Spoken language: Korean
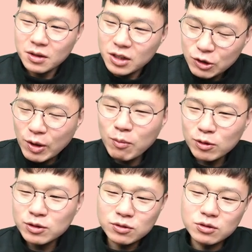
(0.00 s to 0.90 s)
이
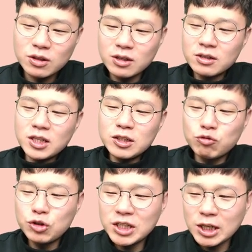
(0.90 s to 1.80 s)
외모는 사실
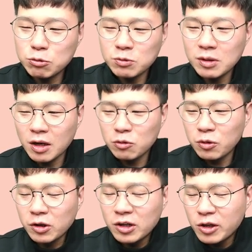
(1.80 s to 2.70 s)
우리의 자존감과도
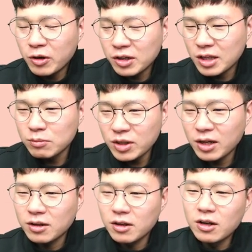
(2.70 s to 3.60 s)
연결되어 있기
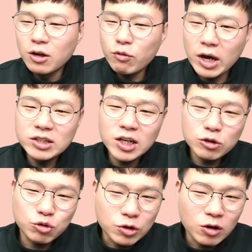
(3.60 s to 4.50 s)
때문에 굉장히
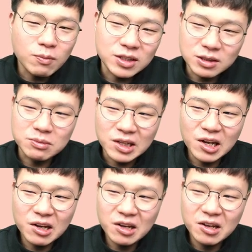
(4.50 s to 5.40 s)
중요한 건 맞습니다.
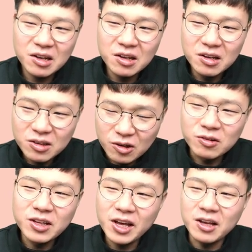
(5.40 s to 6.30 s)

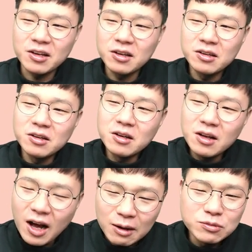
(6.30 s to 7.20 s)
그런데
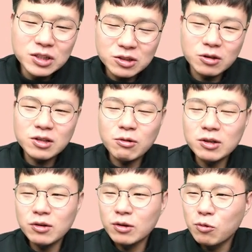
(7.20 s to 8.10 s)
아무리 그렇다고
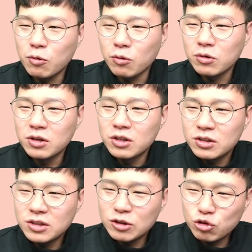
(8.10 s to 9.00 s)
하더라도
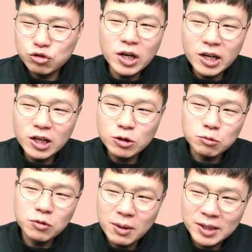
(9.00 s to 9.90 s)
이게 주객이
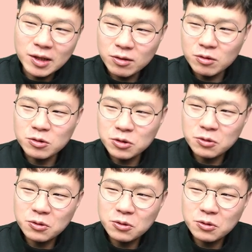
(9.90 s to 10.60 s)
정도되면안 되는 거죠.